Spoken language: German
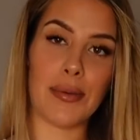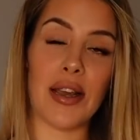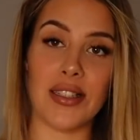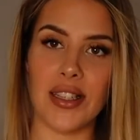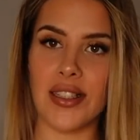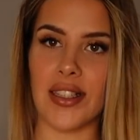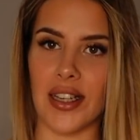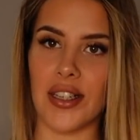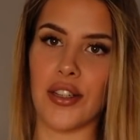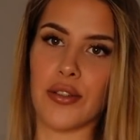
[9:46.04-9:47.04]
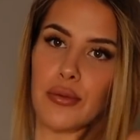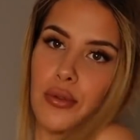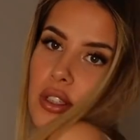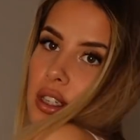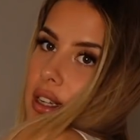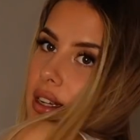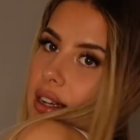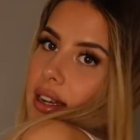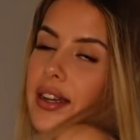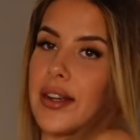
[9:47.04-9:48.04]
aber es sitzt richtig gut.
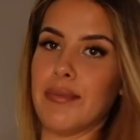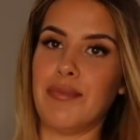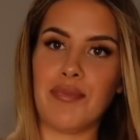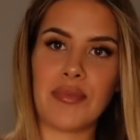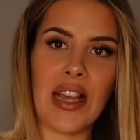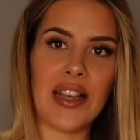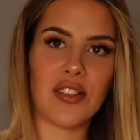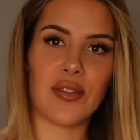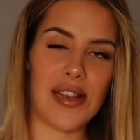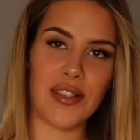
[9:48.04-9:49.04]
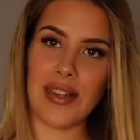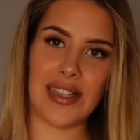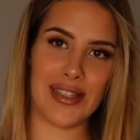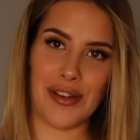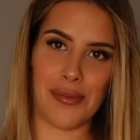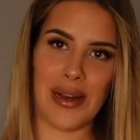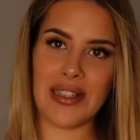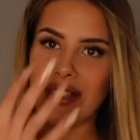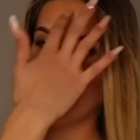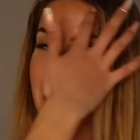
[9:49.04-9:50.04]
Ähm, also das Weiße werde ich nicht nochmal anziehen.